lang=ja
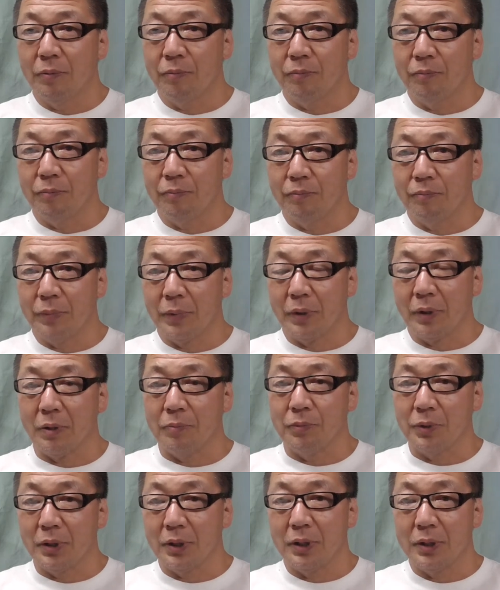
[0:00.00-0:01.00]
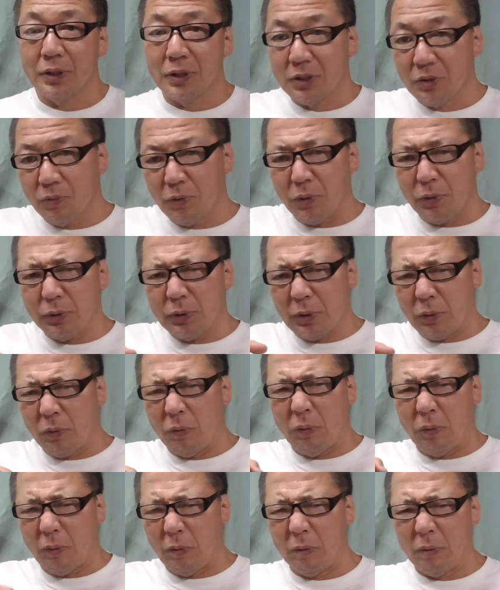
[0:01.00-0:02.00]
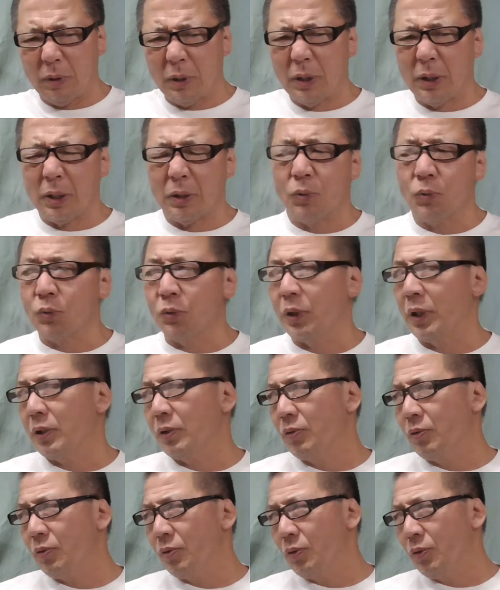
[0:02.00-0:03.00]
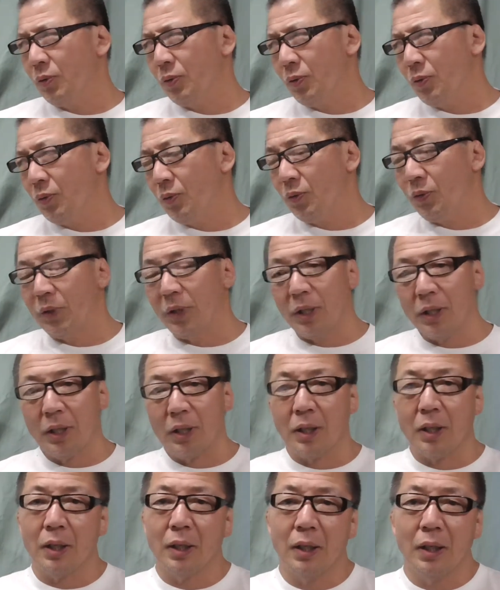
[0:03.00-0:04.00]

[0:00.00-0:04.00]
うん、なんか眉間にしわ寄せてこんなことやっとるような